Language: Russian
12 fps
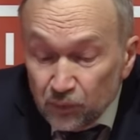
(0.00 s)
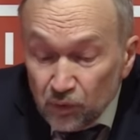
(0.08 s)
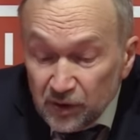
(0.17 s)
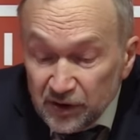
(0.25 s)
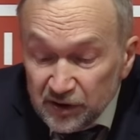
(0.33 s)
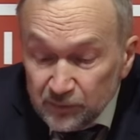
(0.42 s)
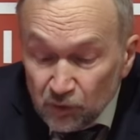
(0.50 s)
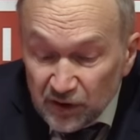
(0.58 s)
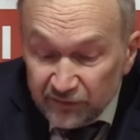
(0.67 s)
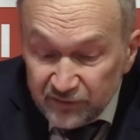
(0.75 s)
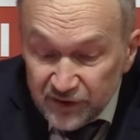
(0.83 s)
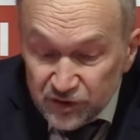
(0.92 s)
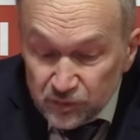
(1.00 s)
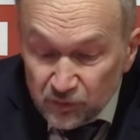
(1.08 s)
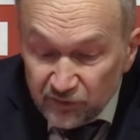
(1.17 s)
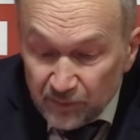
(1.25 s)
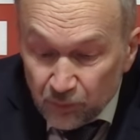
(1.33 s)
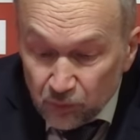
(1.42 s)
по этому
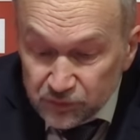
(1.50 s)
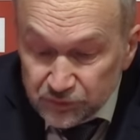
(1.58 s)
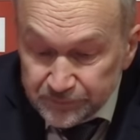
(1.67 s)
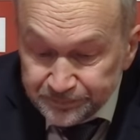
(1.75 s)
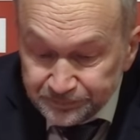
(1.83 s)
главнейшему вопросу.